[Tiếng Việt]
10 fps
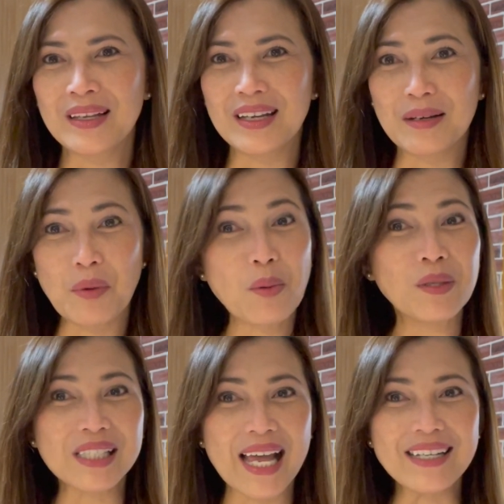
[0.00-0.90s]
à, mỗi
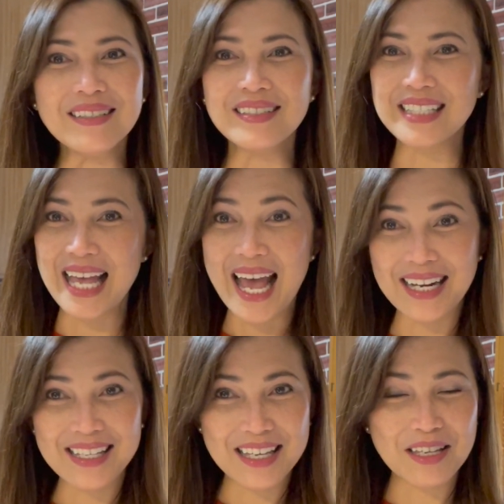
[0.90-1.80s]
buổi sáng hương sẽ
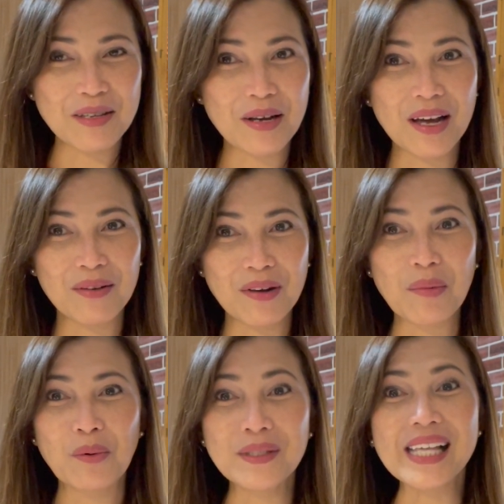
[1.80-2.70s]
ăn gì à,
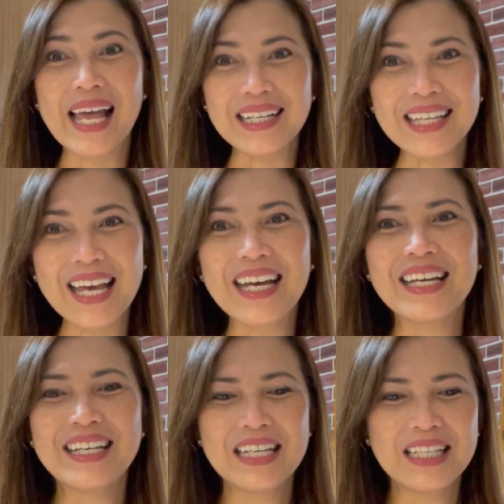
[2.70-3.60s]
vào buổi sáng nha
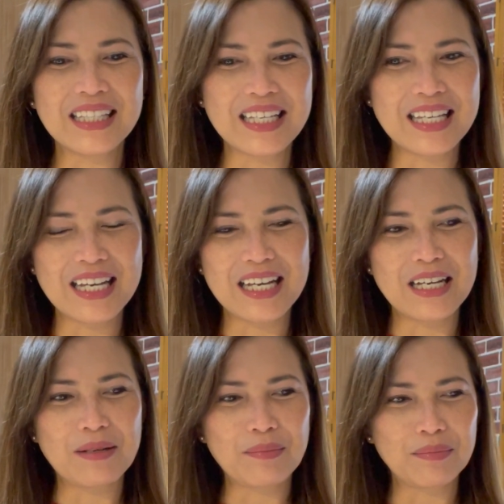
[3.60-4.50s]
thì
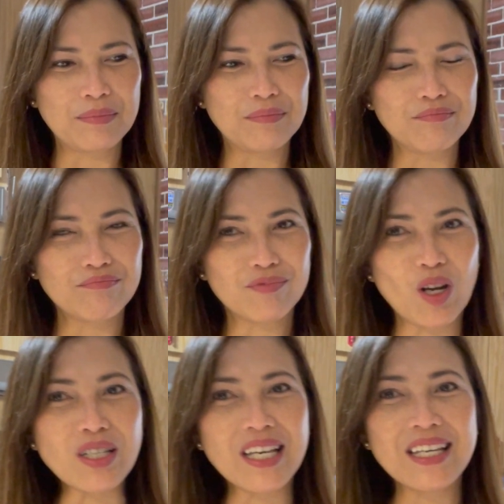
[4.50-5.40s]
à,
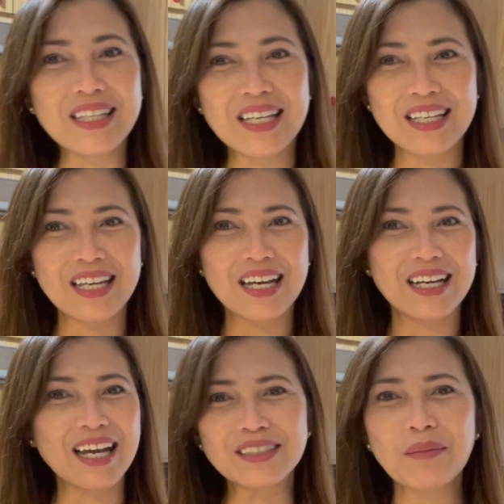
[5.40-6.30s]
có khi thì
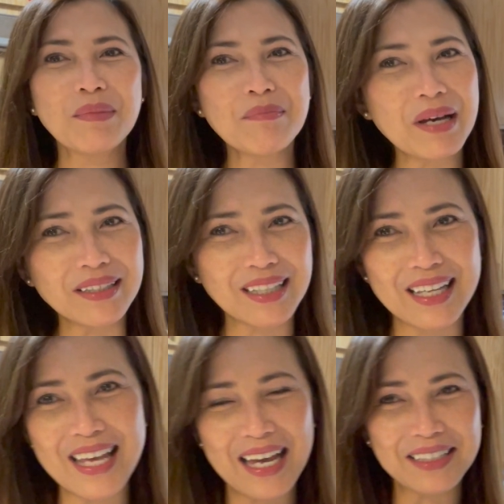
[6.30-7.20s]
à, ăn tùm lum hết cả
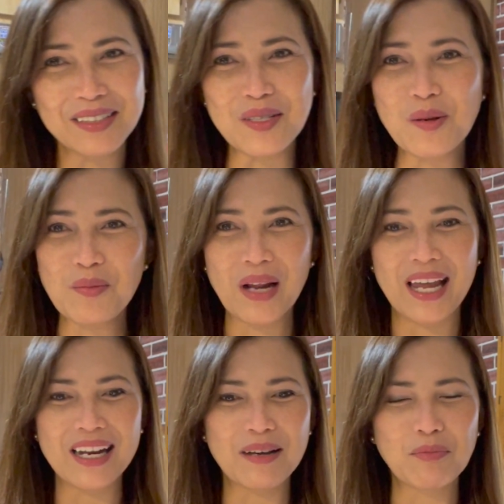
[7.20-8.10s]
nhà nói chung
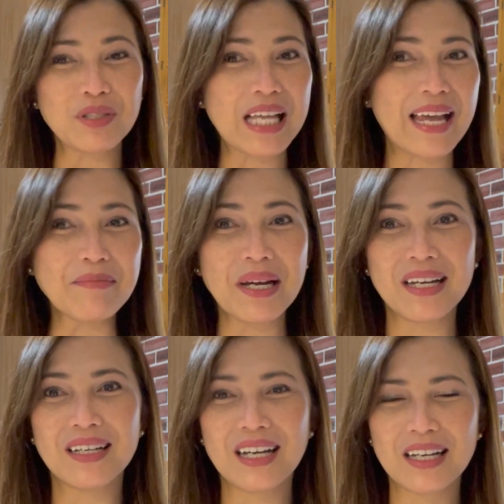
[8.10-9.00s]
lại là buổi sáng
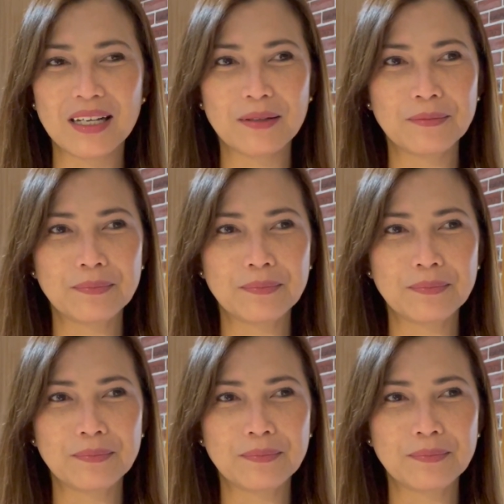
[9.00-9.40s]
mà à,